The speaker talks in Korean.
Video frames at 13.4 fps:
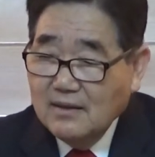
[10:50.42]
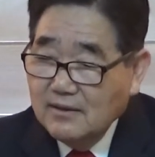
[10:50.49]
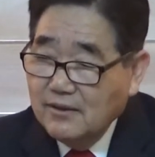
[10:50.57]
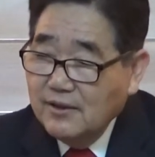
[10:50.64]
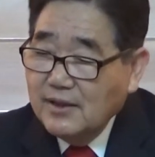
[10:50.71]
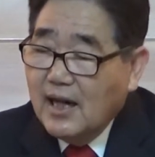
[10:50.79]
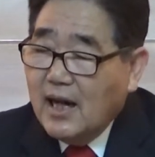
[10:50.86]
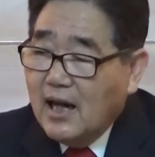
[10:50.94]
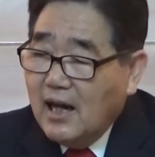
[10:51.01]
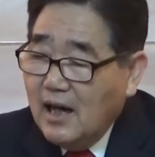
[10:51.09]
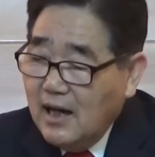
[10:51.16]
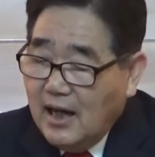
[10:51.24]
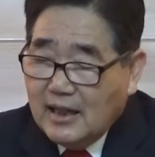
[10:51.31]

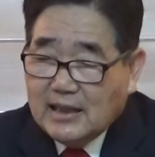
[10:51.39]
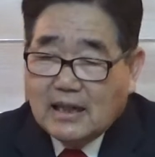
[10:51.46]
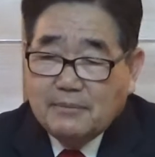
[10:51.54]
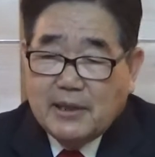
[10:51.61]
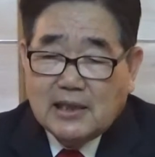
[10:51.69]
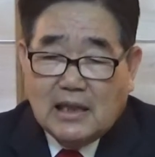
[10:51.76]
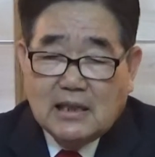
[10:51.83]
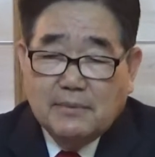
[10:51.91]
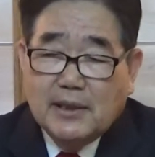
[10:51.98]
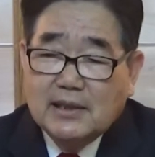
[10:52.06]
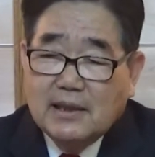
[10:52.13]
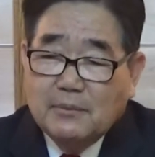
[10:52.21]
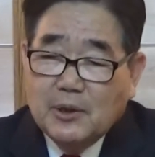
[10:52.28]
너희가 하나님의
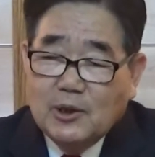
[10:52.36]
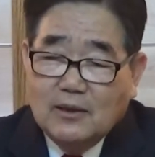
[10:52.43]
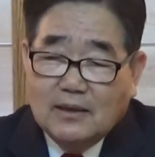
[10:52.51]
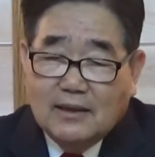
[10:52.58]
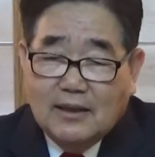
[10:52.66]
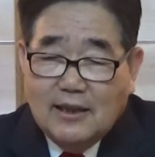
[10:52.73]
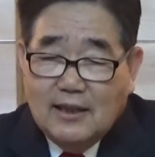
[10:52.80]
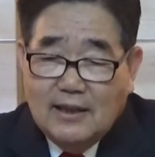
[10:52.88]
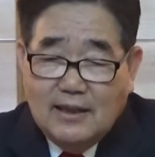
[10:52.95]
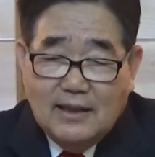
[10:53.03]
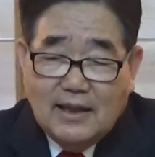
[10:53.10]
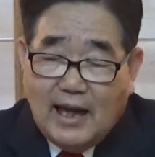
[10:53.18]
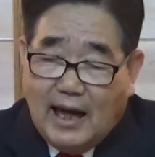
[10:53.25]
자녀만 되면은
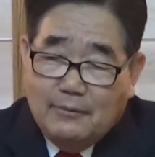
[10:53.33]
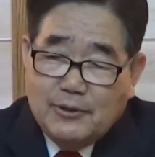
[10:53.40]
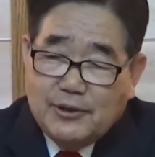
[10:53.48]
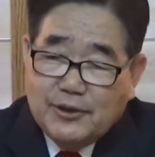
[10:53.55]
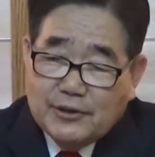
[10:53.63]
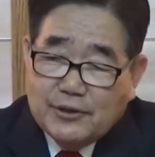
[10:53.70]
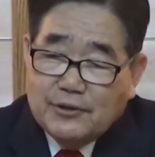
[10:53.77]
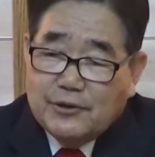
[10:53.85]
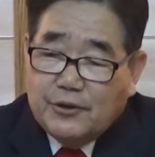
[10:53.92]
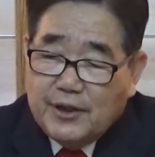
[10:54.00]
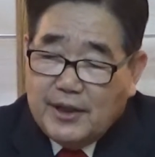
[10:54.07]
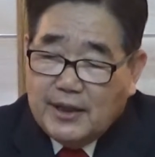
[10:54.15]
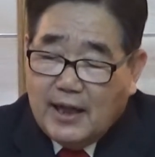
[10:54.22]
아버지께서
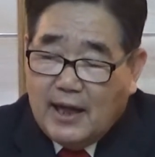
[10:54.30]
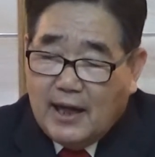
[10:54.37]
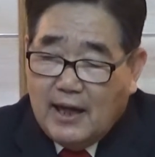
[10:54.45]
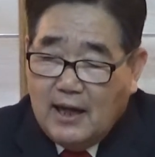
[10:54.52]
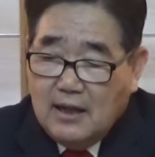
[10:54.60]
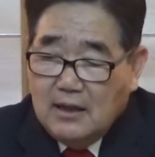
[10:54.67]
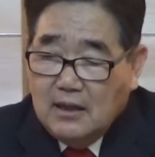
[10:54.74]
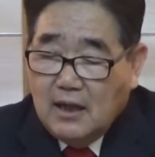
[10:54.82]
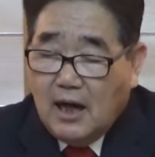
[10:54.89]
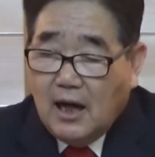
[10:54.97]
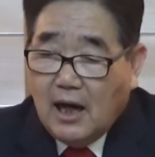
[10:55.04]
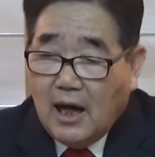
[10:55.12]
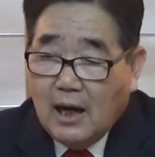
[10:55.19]
너에게
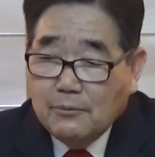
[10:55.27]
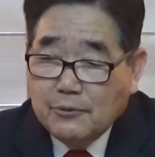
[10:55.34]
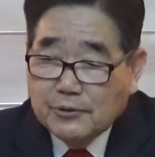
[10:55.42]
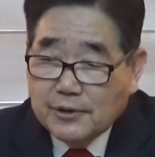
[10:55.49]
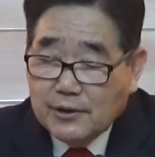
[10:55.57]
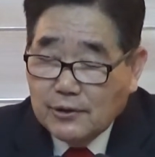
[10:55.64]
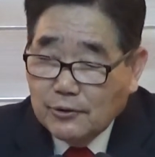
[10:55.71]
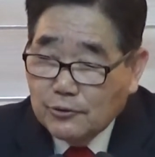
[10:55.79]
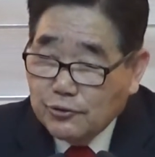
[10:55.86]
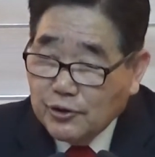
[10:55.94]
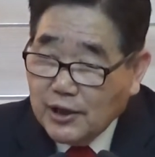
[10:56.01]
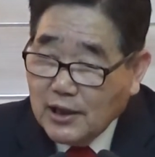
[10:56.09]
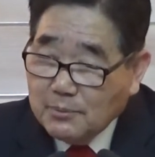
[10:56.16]
아버지의 영을
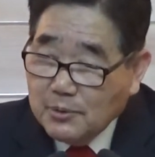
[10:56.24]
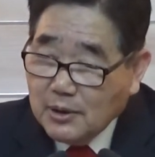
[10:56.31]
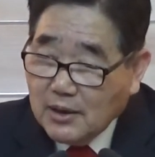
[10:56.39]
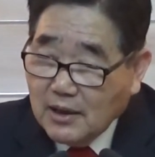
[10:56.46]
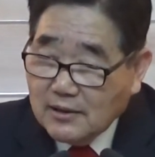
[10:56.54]
주는 거 아닙니까?